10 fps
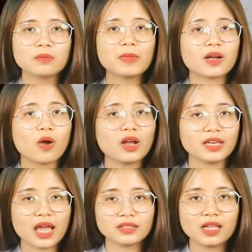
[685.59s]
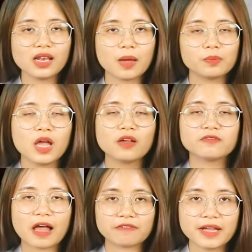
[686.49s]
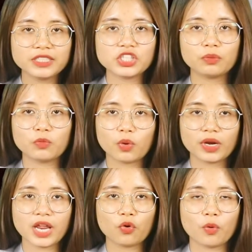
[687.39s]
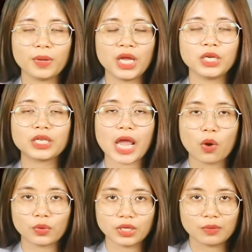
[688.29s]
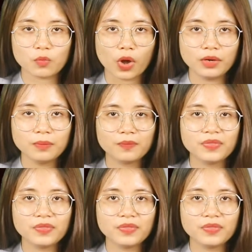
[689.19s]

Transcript: bạn có khả năng thiết lập và phát triển mối quan hệ của mình theo ý muốn.